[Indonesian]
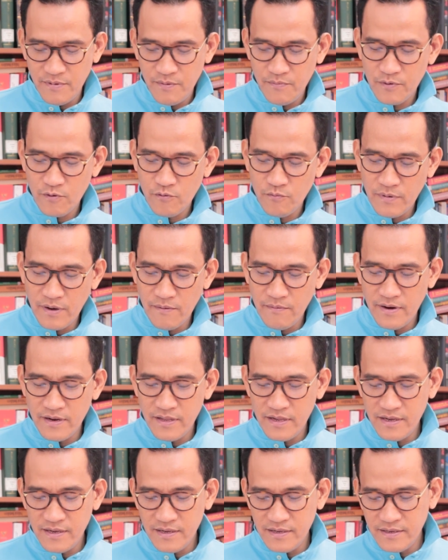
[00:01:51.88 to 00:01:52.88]
Tapi
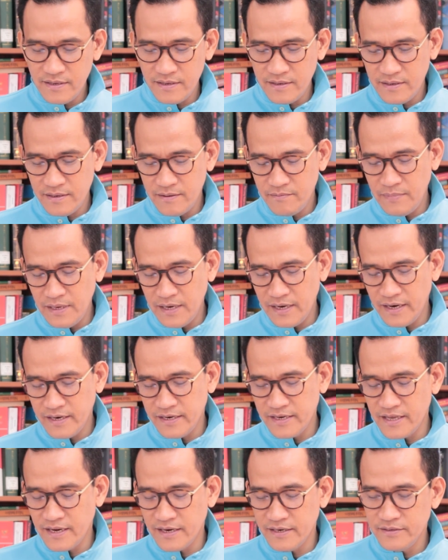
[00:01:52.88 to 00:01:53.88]
perumpamannya
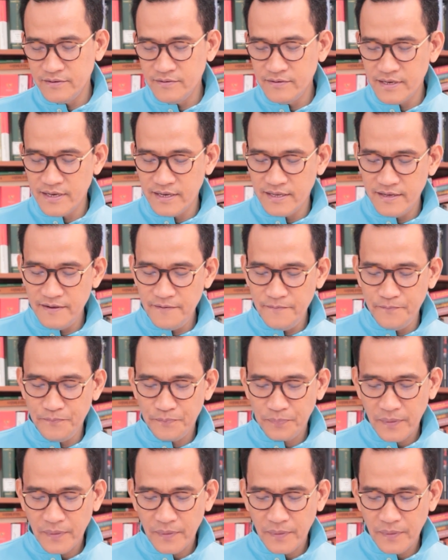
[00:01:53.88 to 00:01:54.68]
milenial juga ya.